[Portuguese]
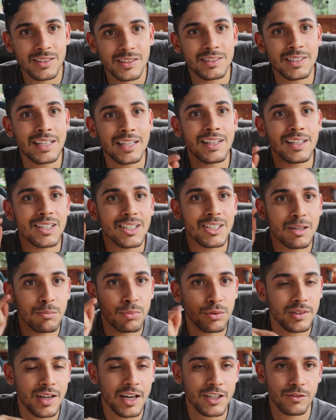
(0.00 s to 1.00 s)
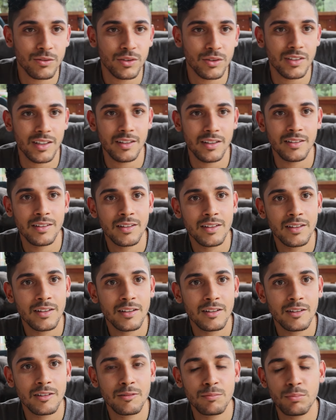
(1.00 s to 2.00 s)
que está tentando abusar de você.
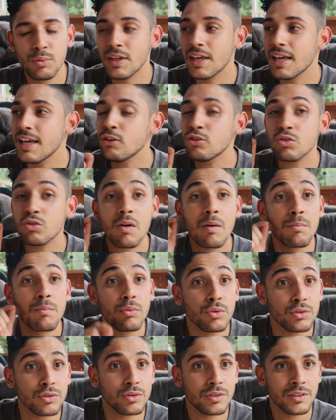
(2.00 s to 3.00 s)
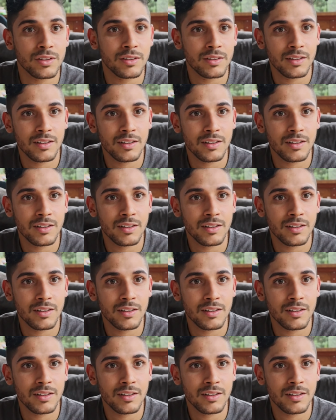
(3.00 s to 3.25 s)
Porque isso é um abuso.